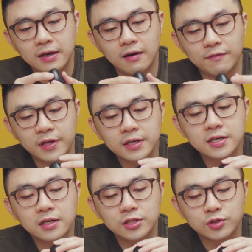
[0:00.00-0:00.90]
ở phía
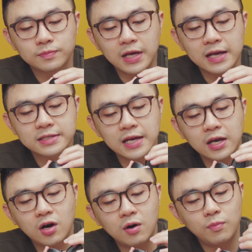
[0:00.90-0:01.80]
trước thì chúng ta
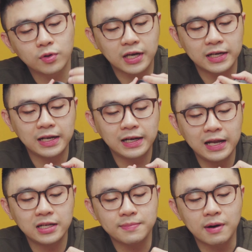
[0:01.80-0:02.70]
sẽ có một cái đèn
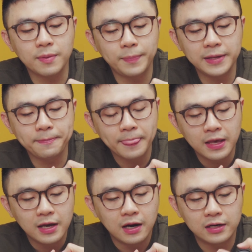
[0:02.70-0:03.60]
led để báo về pin
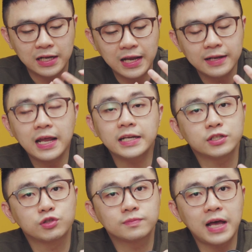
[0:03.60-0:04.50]
ở đèn led này thì
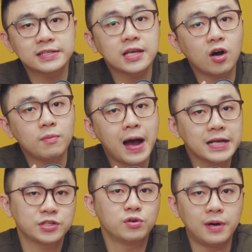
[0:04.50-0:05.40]
chúng ta sẽ có
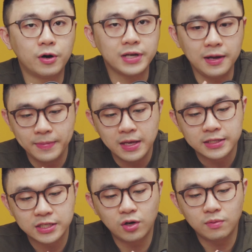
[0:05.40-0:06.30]
ba chế độ màu nhé
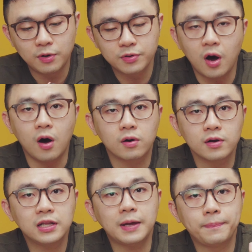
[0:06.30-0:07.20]
chế độ màu đỏ
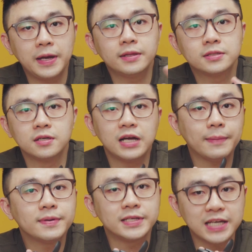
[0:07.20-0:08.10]
có nghĩa là pin dưới
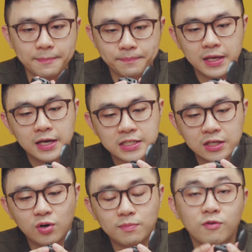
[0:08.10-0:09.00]
20%
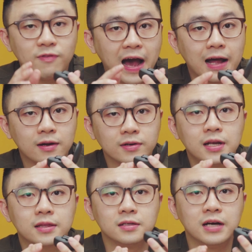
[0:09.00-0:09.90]
chế độ màu vàng có
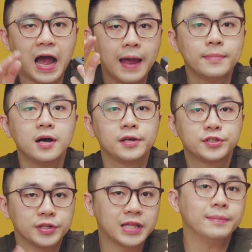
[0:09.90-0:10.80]
nghĩa là từ 20
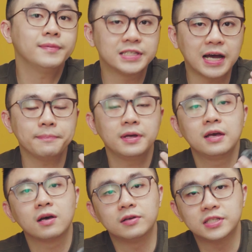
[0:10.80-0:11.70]
cho đến 80%
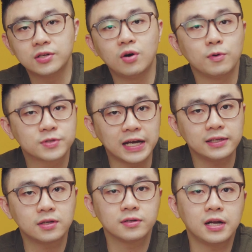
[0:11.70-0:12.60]
còn chế độ màu
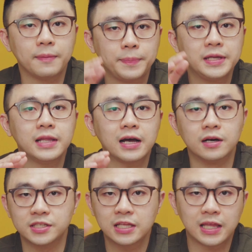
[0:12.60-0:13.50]
xanh có nghĩa là pin đang
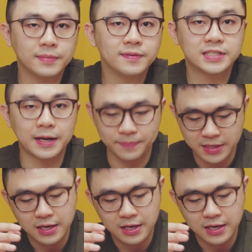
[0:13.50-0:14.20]
ở trên 80%